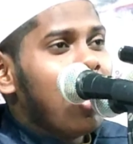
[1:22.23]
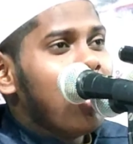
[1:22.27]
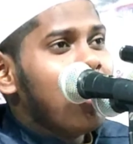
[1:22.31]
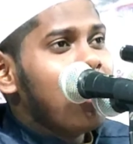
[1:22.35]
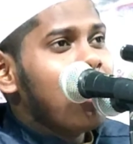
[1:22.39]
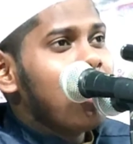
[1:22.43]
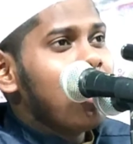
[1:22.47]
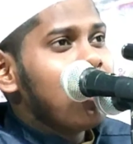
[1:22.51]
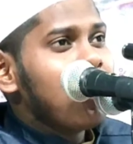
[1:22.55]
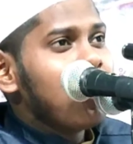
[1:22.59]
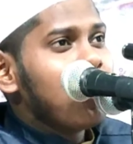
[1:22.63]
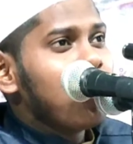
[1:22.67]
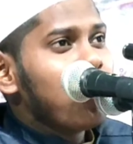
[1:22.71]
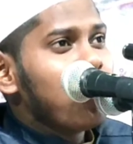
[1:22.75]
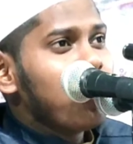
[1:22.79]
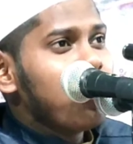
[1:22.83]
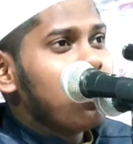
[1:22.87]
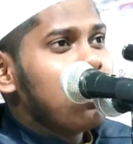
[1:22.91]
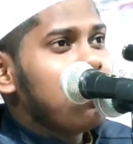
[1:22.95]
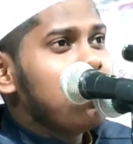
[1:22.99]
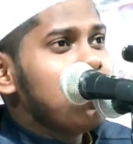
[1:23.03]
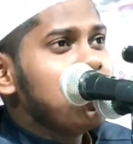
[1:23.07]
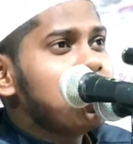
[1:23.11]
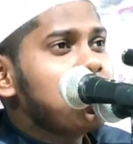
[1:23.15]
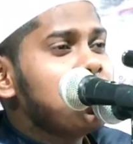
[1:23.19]
আল্লাহর
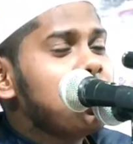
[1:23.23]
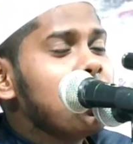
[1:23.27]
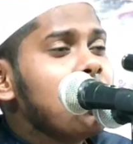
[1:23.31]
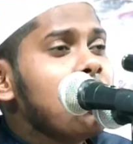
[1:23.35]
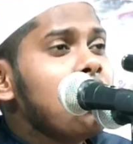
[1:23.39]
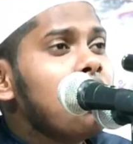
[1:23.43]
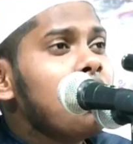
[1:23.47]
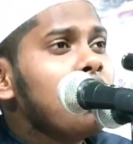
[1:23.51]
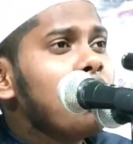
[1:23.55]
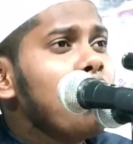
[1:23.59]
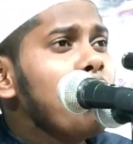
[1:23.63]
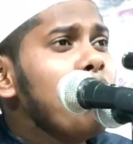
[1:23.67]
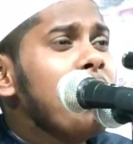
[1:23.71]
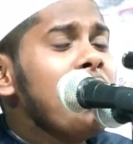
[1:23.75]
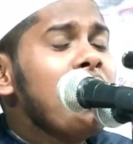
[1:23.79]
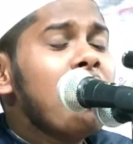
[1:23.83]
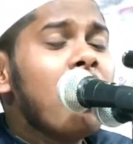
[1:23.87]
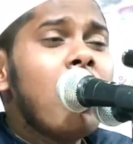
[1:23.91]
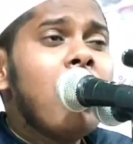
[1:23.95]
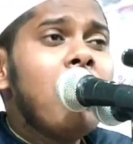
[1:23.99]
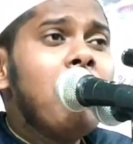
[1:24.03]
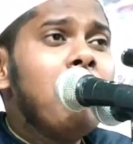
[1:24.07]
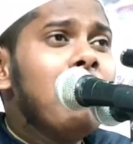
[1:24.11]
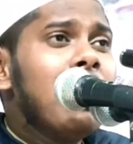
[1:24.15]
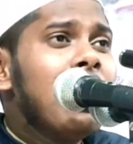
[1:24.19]
নবী বিশ্ব নবী
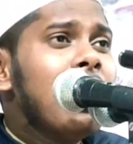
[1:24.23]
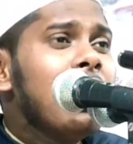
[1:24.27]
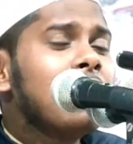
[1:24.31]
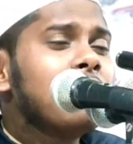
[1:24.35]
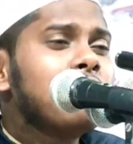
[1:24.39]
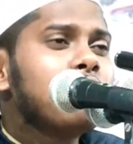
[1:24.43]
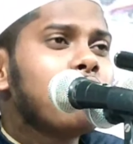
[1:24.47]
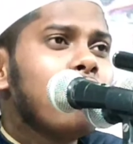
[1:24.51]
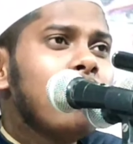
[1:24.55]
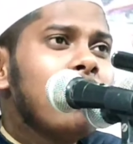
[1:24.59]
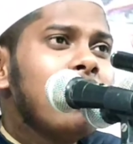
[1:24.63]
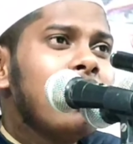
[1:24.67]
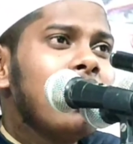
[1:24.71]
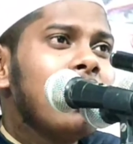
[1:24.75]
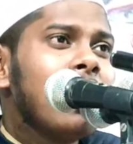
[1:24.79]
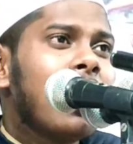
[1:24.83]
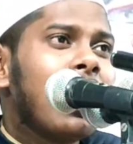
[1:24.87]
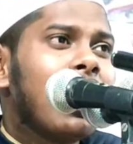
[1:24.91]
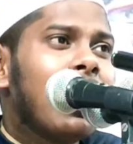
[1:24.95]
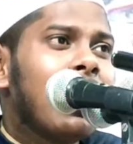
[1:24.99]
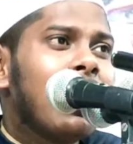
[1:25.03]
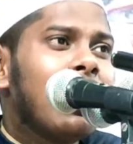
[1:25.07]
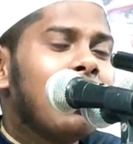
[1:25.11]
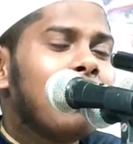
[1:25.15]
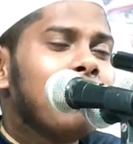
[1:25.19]
রহমাতুল্লিল
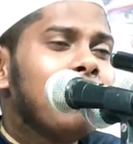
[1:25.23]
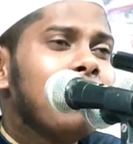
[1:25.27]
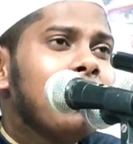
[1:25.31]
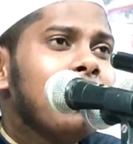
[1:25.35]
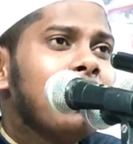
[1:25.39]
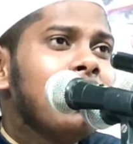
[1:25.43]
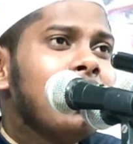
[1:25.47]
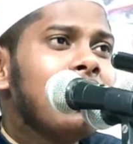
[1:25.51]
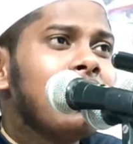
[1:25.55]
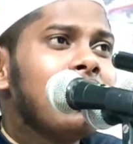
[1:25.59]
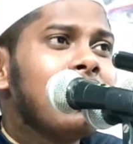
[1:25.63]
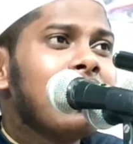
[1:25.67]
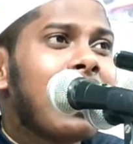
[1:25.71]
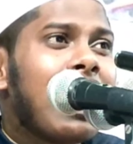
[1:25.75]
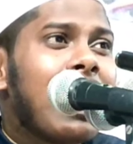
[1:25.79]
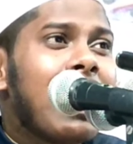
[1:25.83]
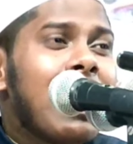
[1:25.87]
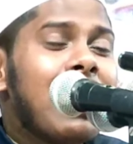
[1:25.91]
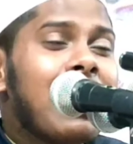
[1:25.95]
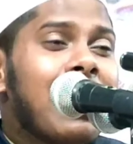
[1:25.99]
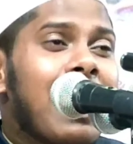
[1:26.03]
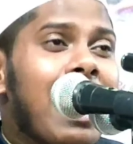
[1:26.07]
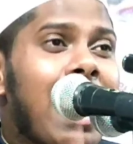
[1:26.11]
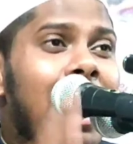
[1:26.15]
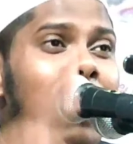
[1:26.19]
আলমিনের
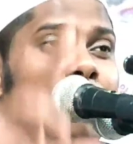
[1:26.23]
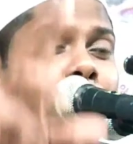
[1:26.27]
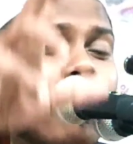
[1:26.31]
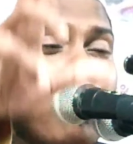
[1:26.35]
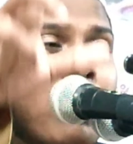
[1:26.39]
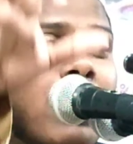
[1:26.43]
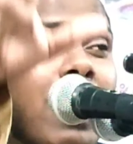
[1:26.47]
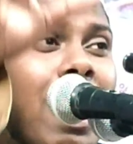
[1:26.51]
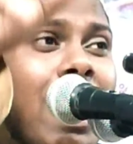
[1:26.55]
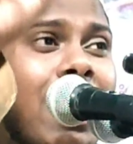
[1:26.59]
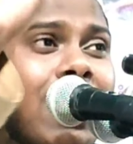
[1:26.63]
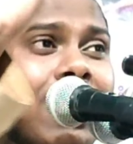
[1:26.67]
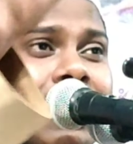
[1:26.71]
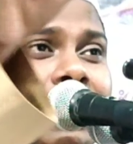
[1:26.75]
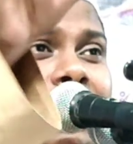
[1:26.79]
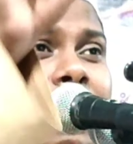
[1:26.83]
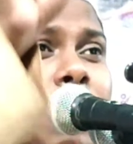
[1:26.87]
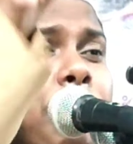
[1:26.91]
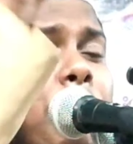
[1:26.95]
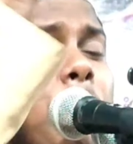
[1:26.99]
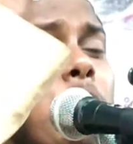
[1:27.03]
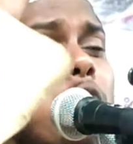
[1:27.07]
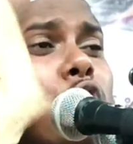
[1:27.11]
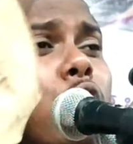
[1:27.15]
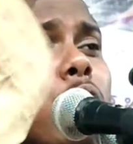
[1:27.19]
গায়ের এমন একটা
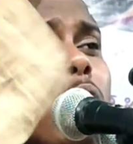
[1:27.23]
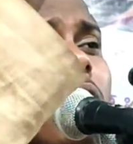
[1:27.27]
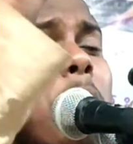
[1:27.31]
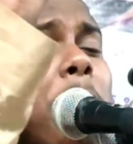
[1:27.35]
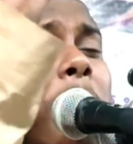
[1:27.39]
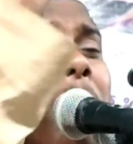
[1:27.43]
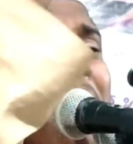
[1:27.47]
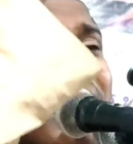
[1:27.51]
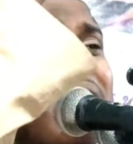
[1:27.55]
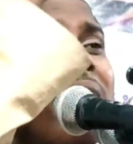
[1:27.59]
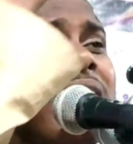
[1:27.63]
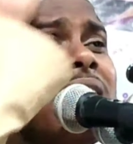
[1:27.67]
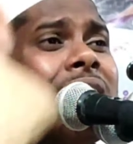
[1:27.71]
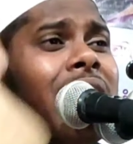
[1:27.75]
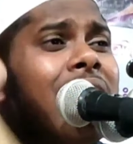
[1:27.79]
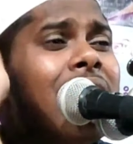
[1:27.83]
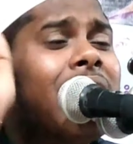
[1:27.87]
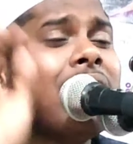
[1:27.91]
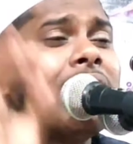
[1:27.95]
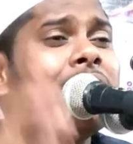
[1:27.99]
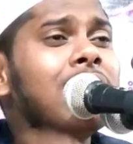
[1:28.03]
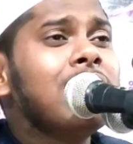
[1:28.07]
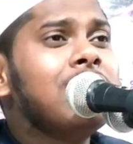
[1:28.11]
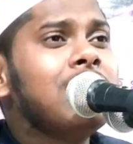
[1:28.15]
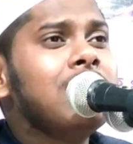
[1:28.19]
পশম বাকি
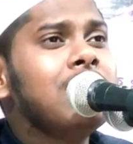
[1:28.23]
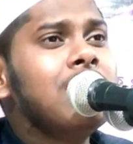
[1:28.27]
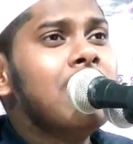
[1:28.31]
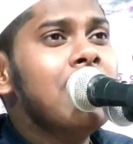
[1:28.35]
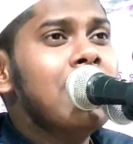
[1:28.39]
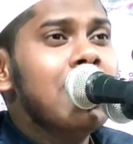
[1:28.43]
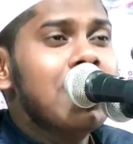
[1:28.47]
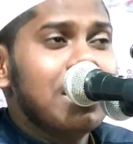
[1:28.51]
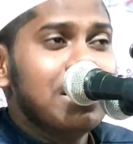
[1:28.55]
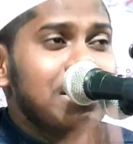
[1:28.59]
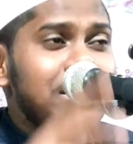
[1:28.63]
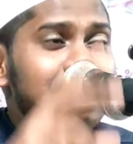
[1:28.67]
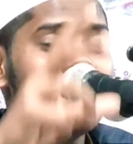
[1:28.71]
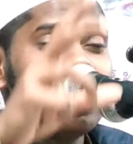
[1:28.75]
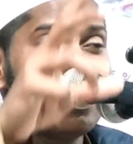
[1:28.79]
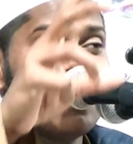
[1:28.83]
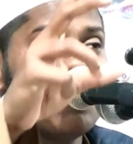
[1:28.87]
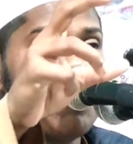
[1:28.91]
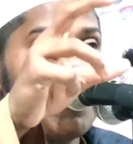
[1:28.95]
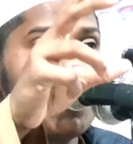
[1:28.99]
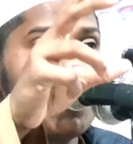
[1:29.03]
নাই যেই